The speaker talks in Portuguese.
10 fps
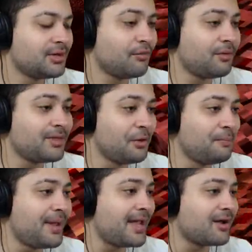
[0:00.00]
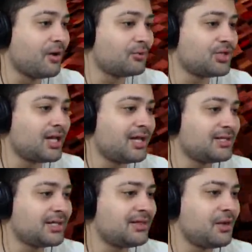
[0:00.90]
Então vamos dar no pé, Iagão. Já,
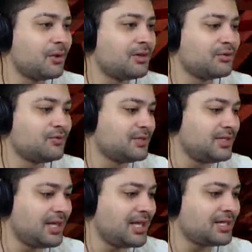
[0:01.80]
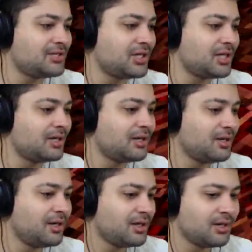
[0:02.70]
já deu aqui o suficiente.
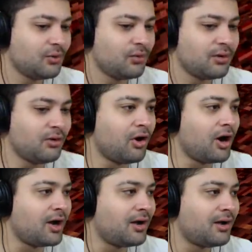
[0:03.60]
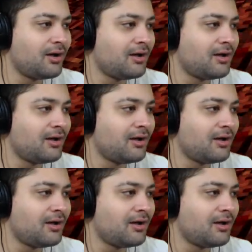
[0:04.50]
Que? Ó.